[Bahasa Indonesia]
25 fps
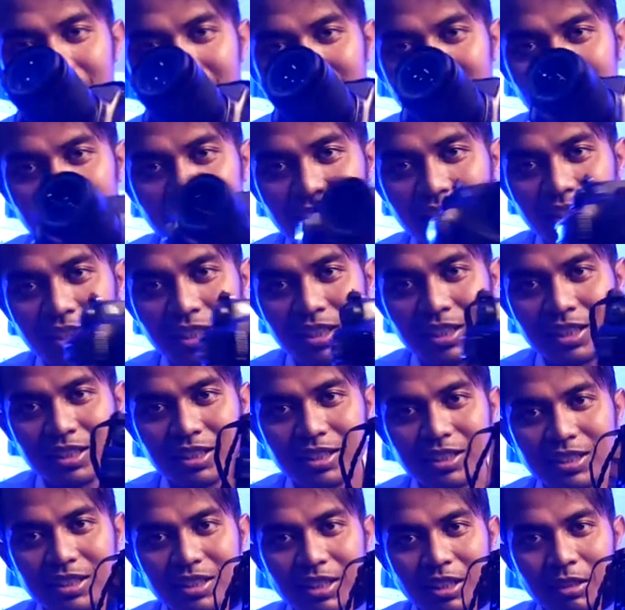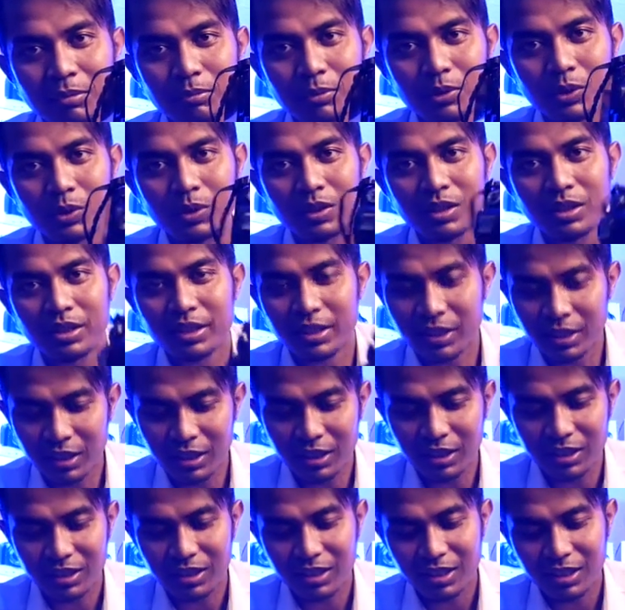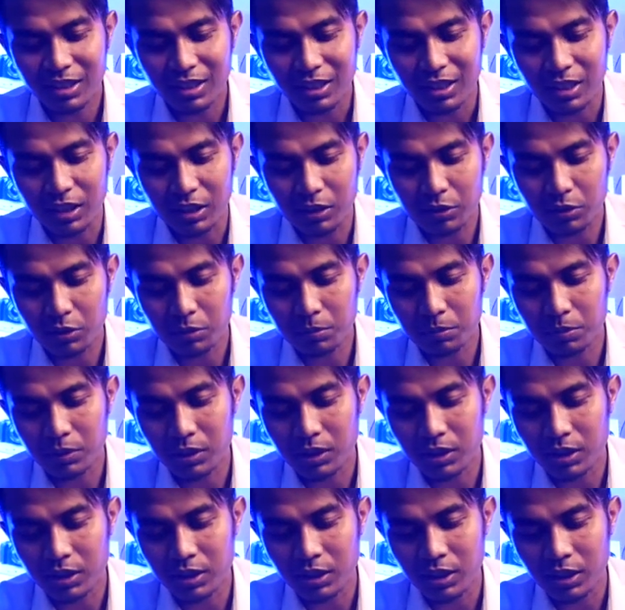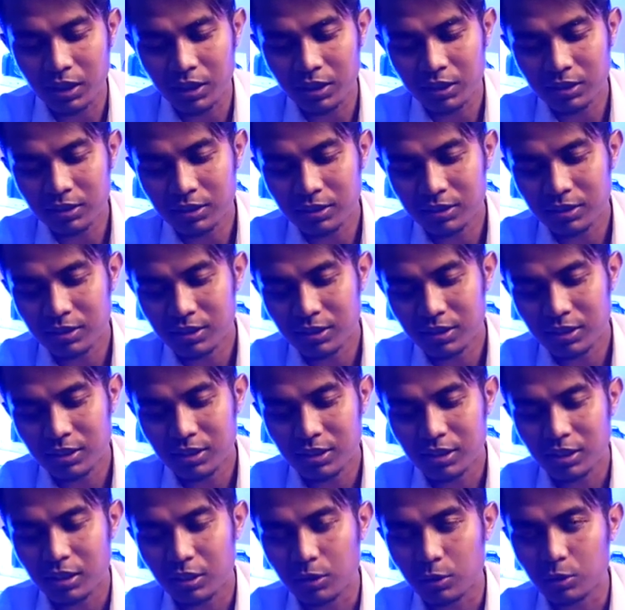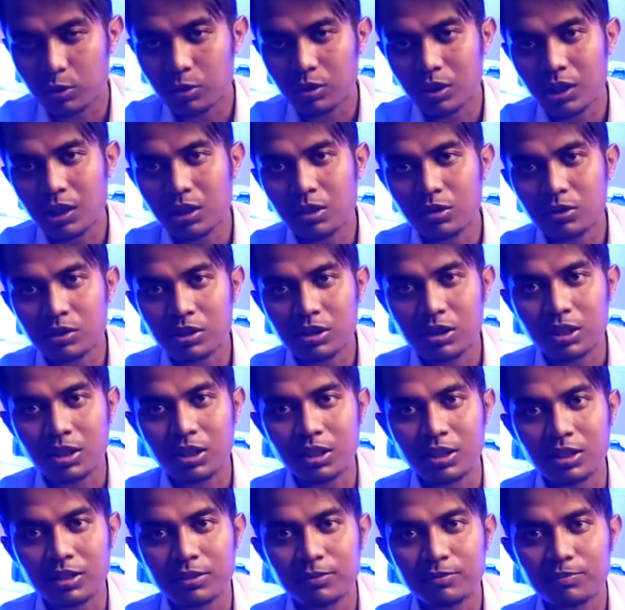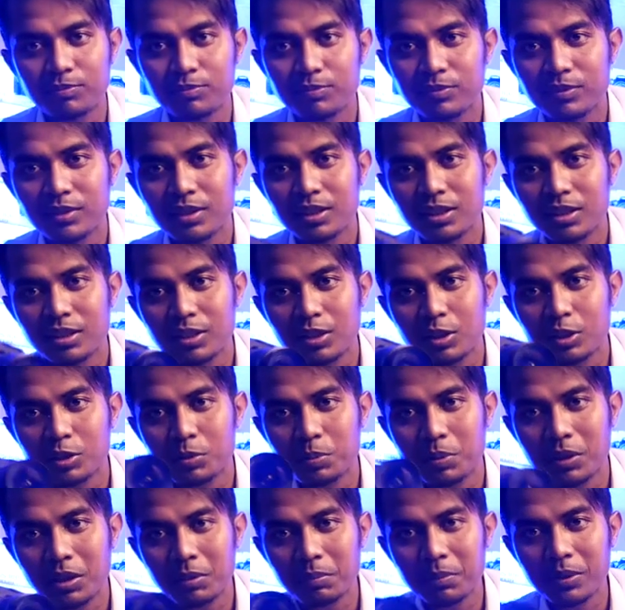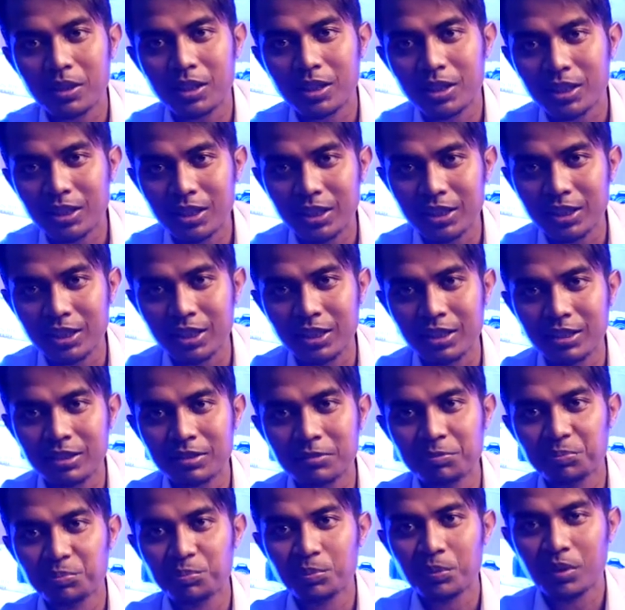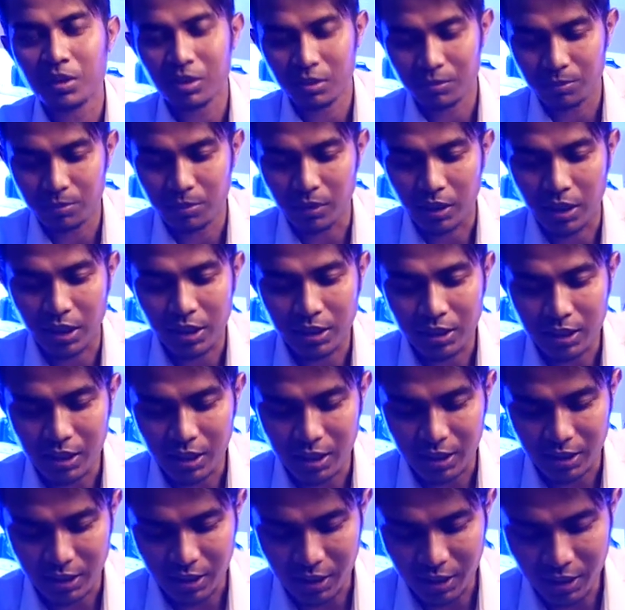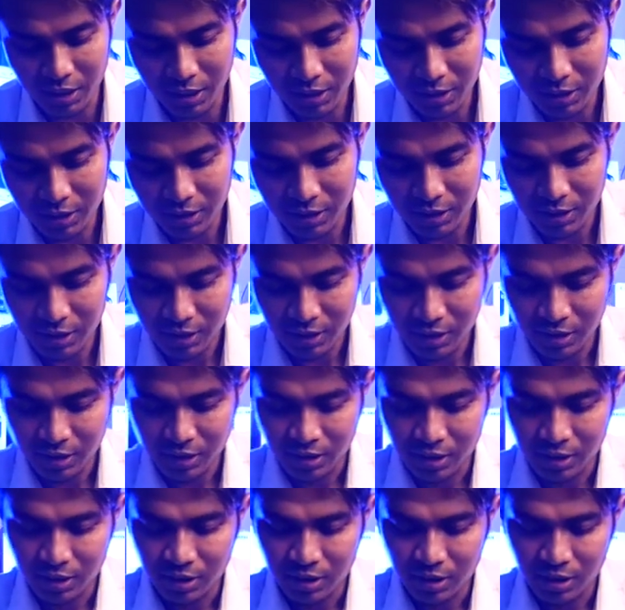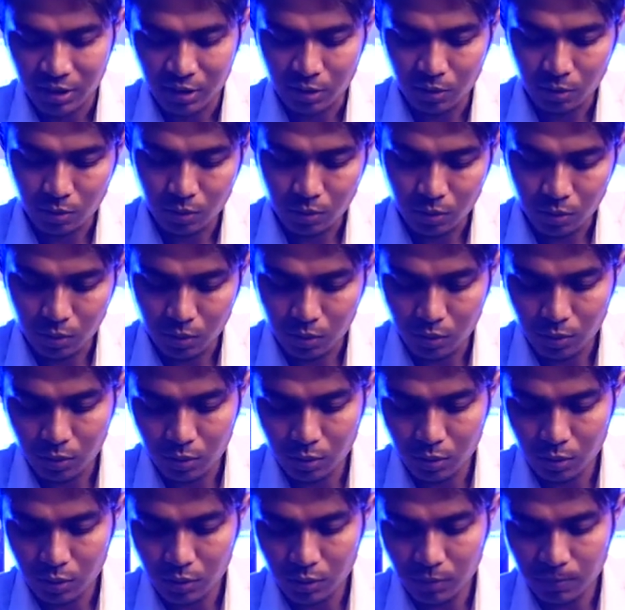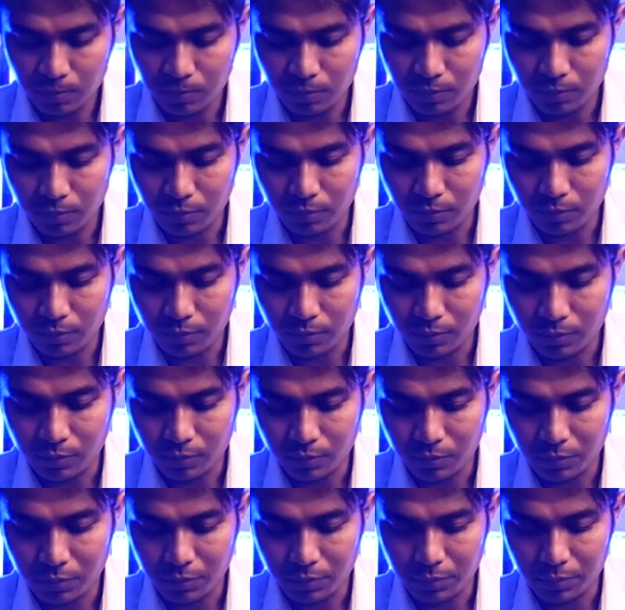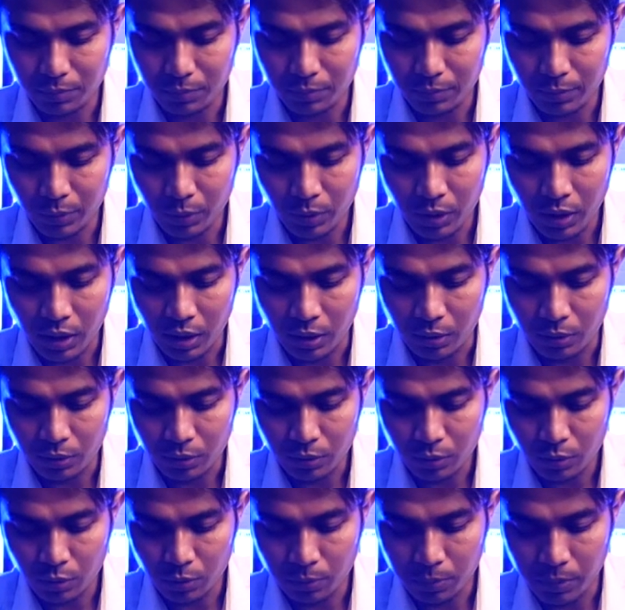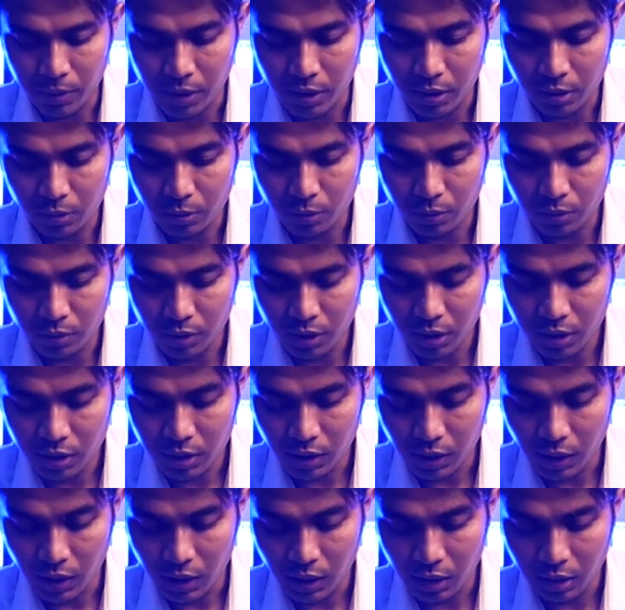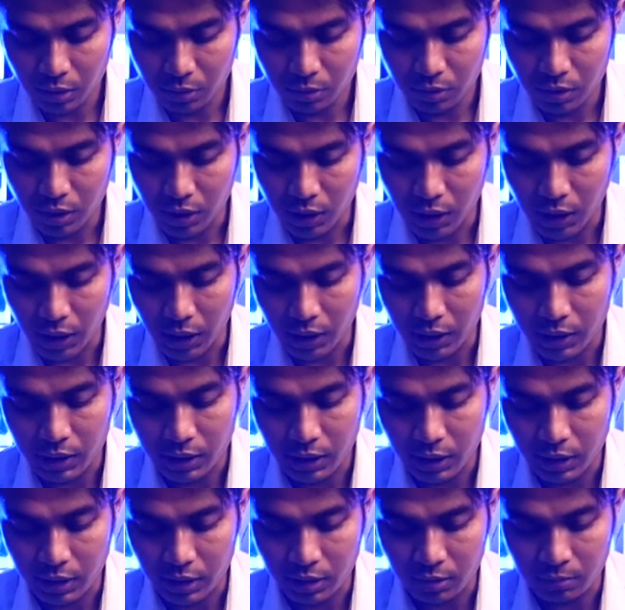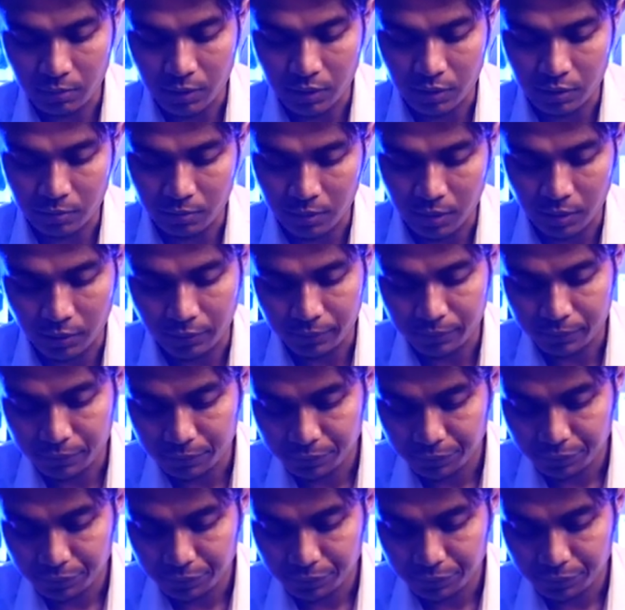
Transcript: ini nih 60D atau beli yang 700D terus berapa harganya harganya cukup murah untuk barunya sekarang sudah nggak ada ya teman-teman